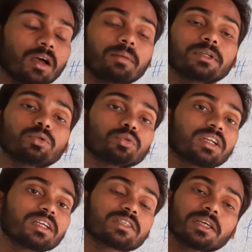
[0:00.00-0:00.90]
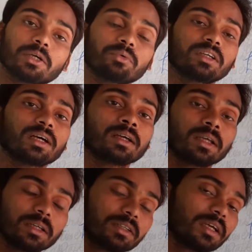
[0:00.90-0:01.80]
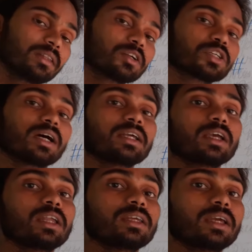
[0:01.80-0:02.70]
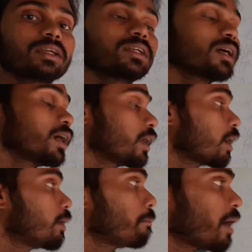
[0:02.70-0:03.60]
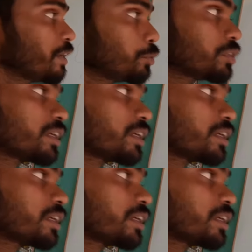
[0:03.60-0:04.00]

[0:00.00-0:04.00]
हमने दो तरीके से क्यों किया ये दर्शाने के लिए कि अगर हम माइन्यूट